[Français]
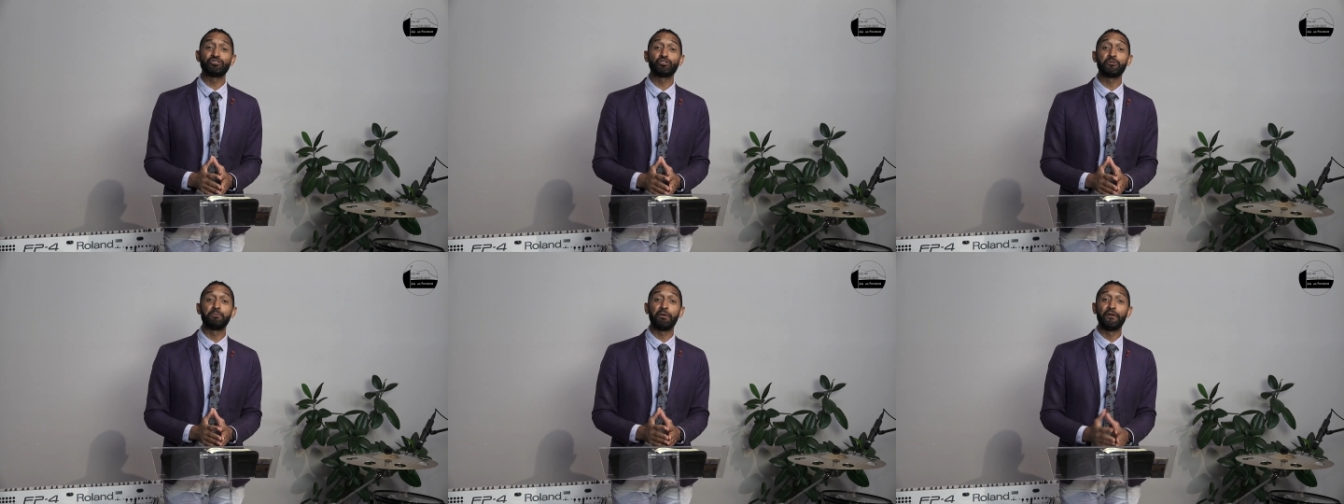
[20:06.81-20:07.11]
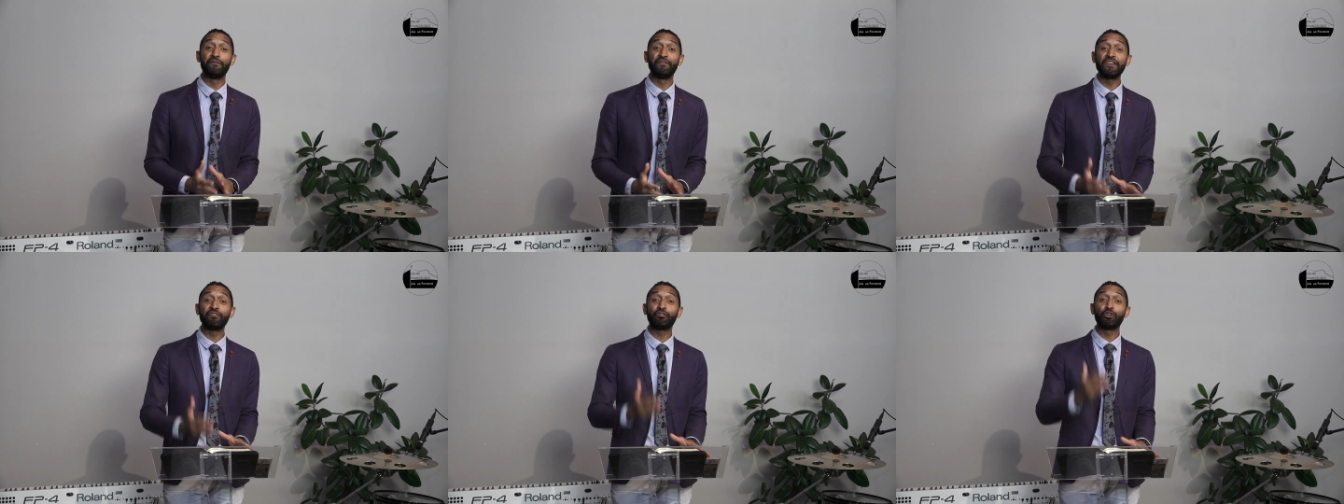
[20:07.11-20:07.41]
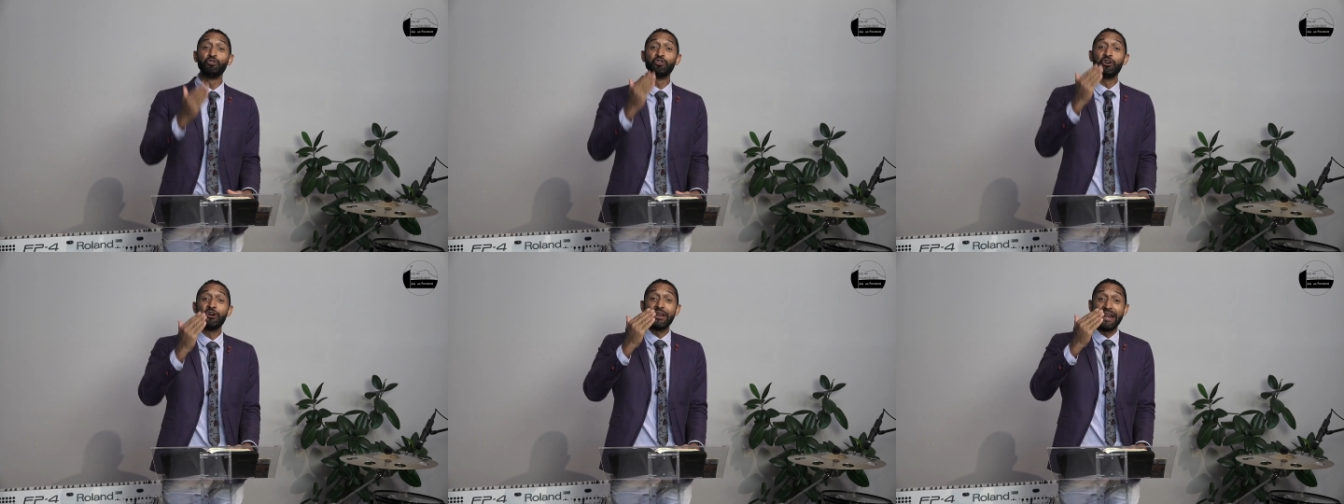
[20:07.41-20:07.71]
tu peux vivre
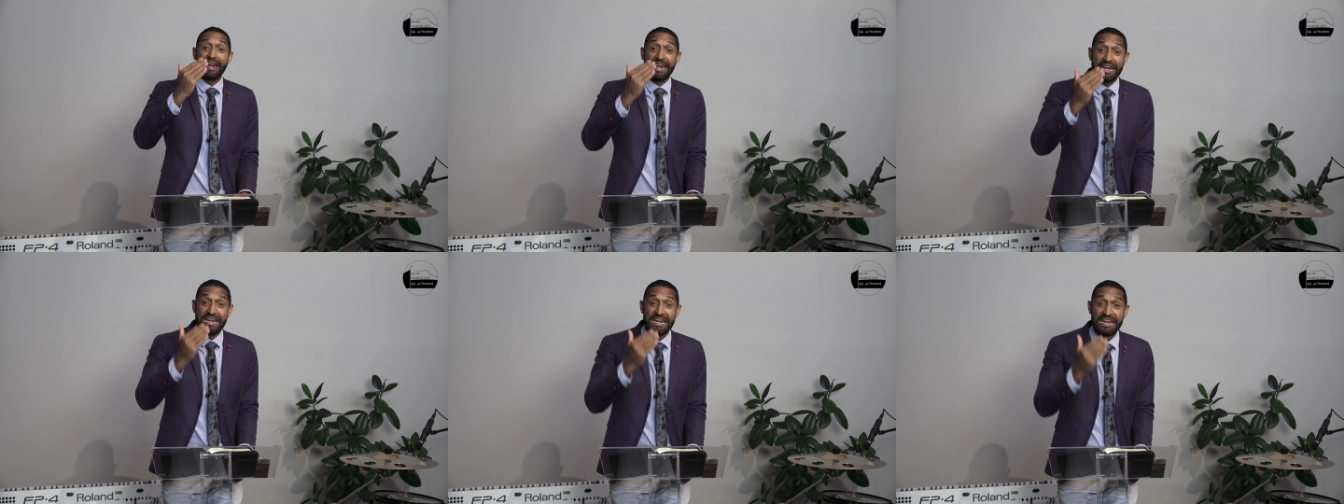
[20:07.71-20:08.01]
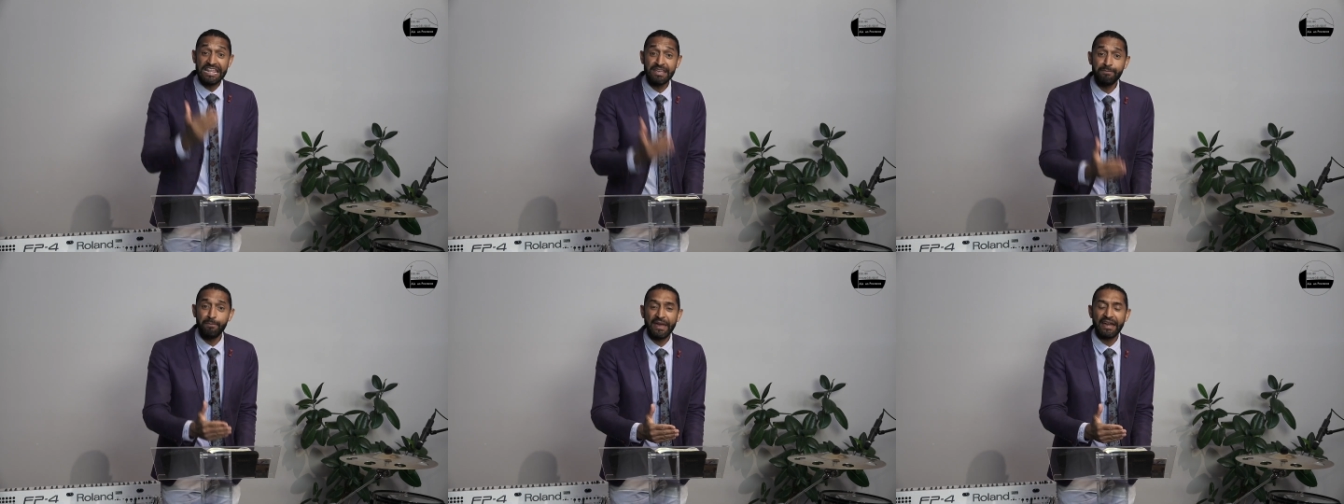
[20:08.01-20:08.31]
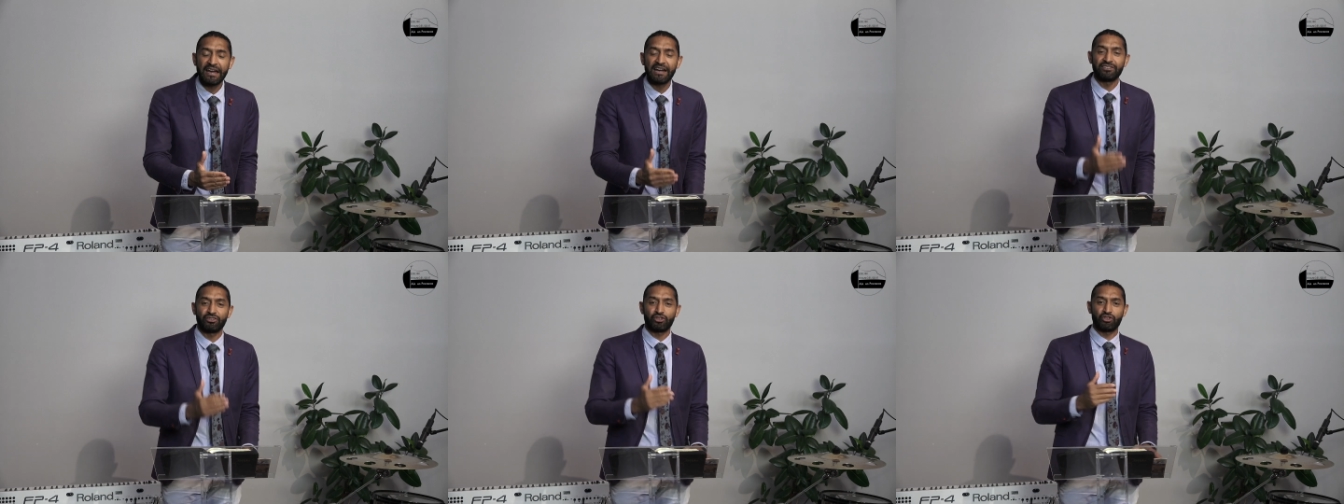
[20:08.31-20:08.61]
une
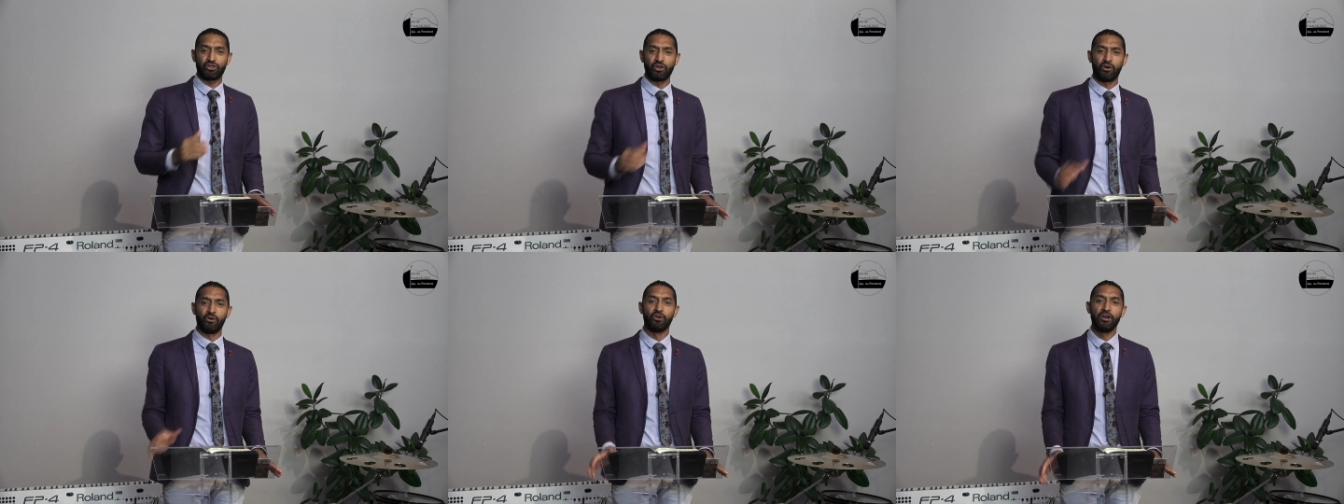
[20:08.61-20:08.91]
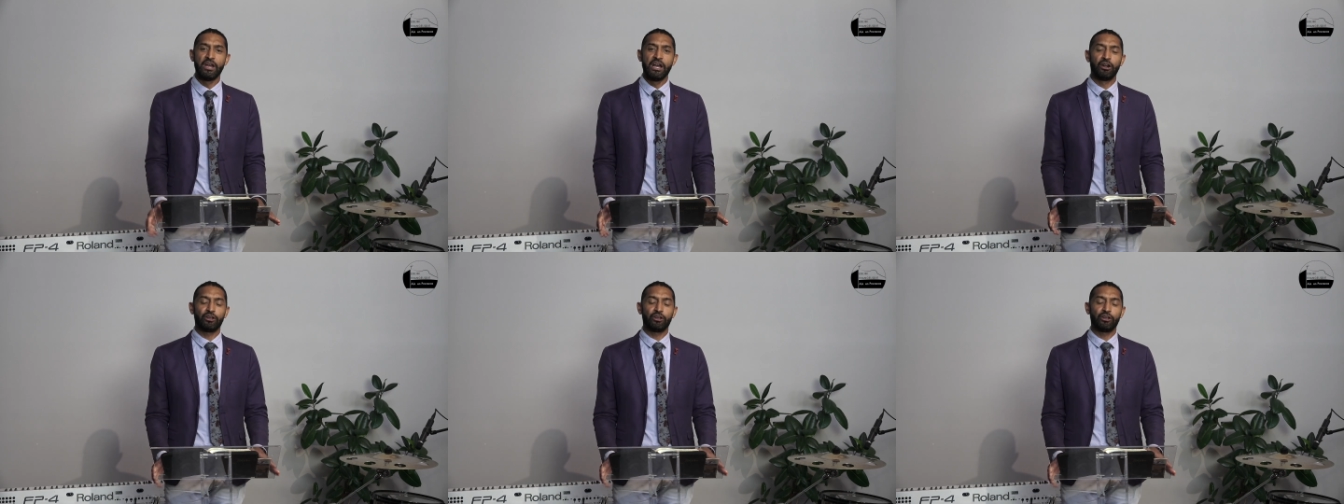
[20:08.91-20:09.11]
libération.